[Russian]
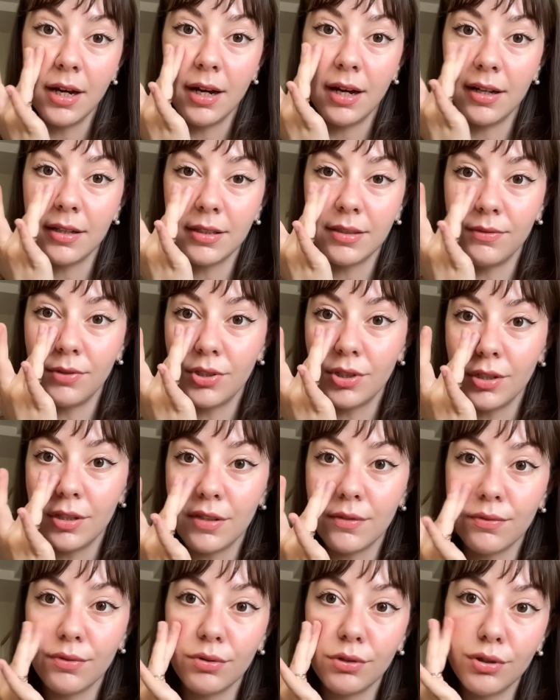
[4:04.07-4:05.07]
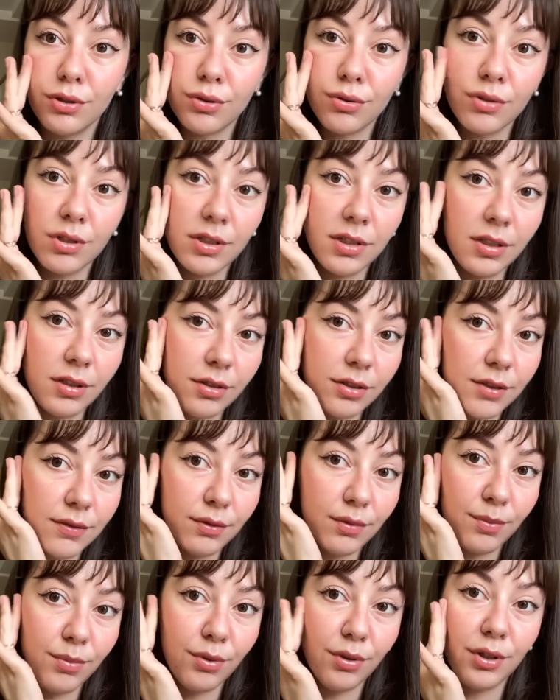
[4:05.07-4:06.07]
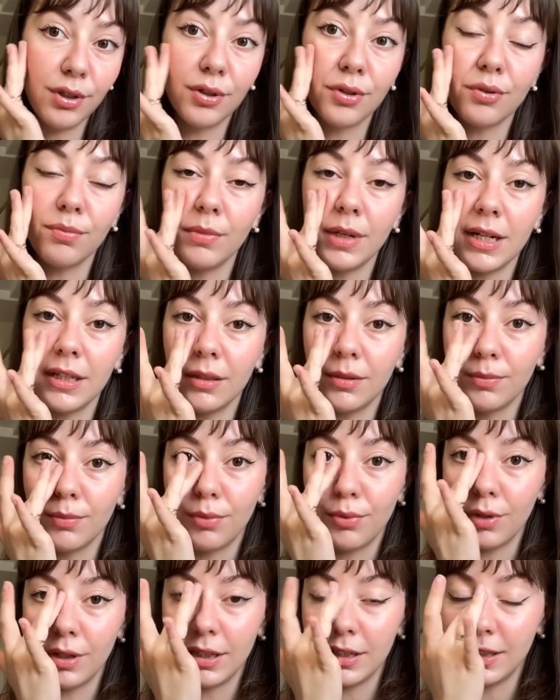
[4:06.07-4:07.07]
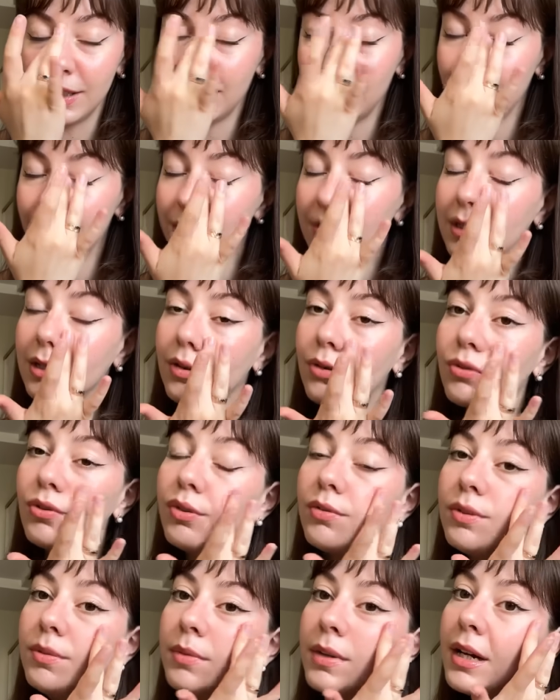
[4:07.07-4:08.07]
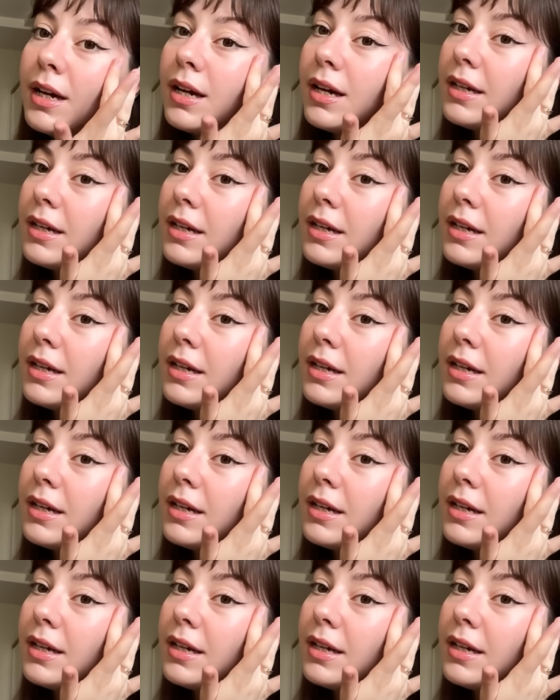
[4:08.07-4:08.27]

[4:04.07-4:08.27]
освежить свое лицо, сделать его более румяным, более таким здоровым,